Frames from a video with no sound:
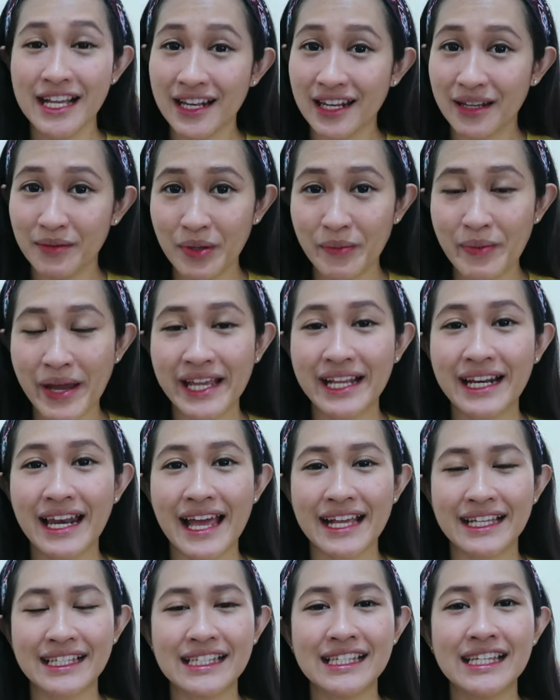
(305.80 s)
Lebih baik
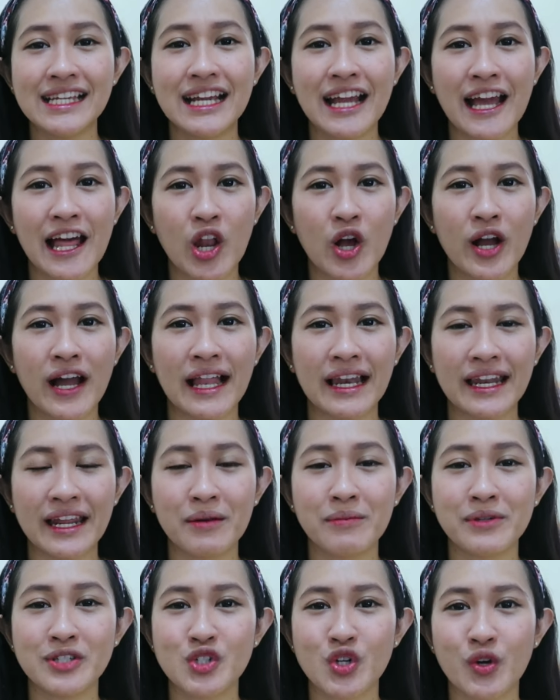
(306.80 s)
lagi kalau
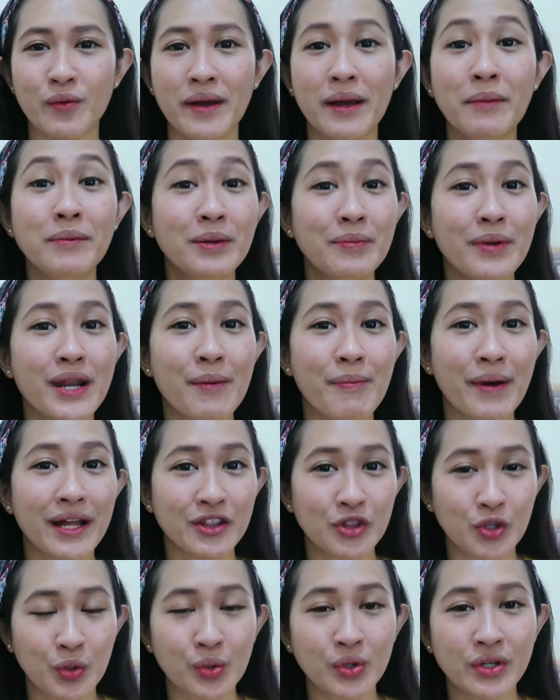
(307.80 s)
kalian mencoba beberapa
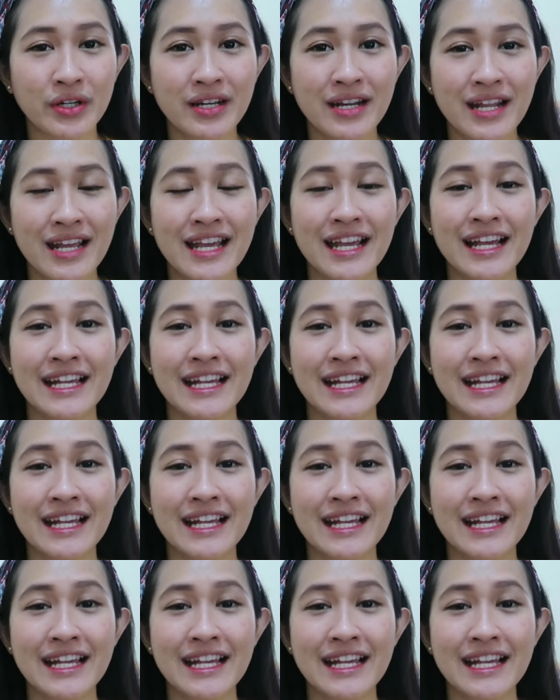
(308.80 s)
tone,